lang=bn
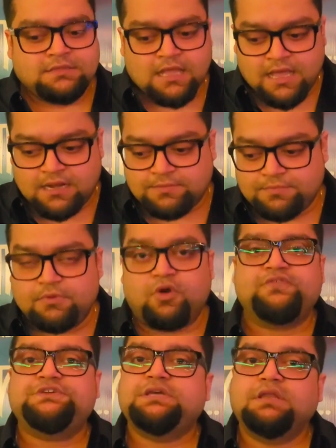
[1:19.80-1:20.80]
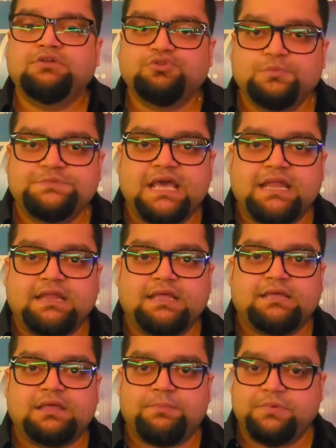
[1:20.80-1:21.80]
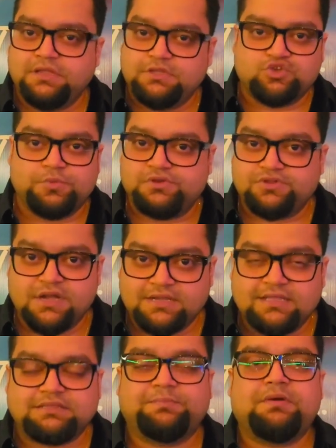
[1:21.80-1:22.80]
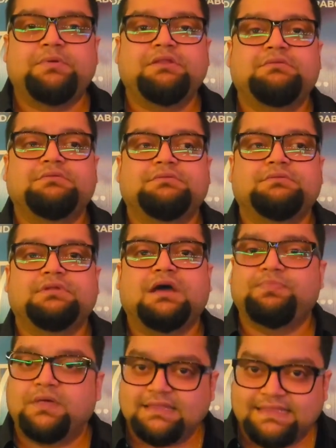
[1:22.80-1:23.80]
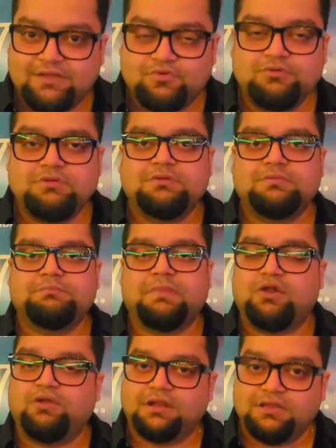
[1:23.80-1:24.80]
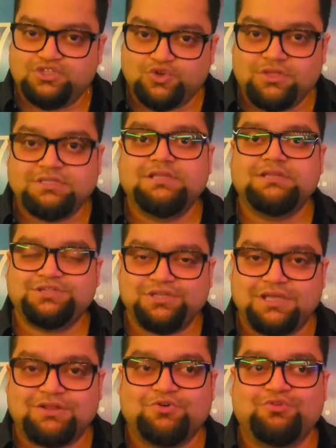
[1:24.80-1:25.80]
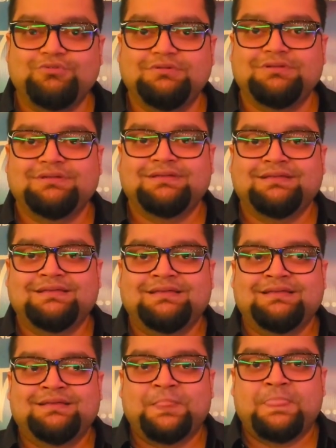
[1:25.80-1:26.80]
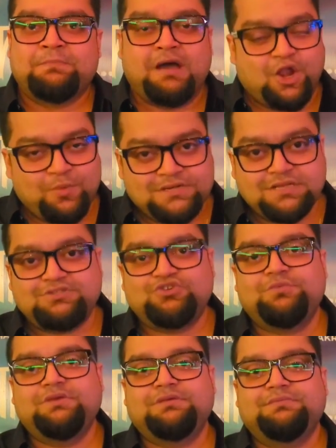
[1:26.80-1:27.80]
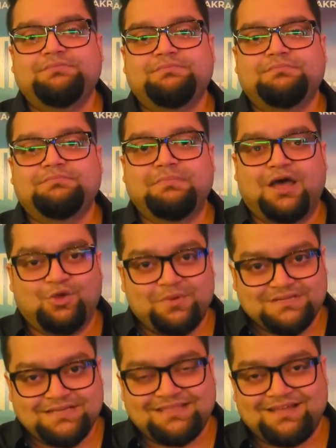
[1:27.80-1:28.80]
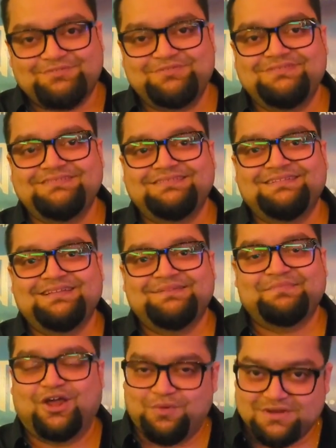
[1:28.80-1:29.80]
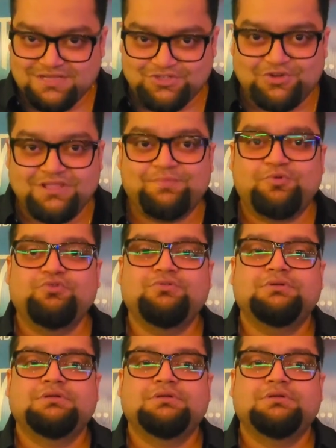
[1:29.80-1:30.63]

তার অফিসিয়াল ইউটিউব চ্যানেলে আপনি ছবির ট্রেলার দেখতে পাবেন আপনারা দেখুন ভালো লাগলে ছড়িয়ে দিন শেয়ার করুন ভালোবাসার ছবি ভালোবাসায় থাকুন ভালোবাসা ছড়িয়ে পড়ুক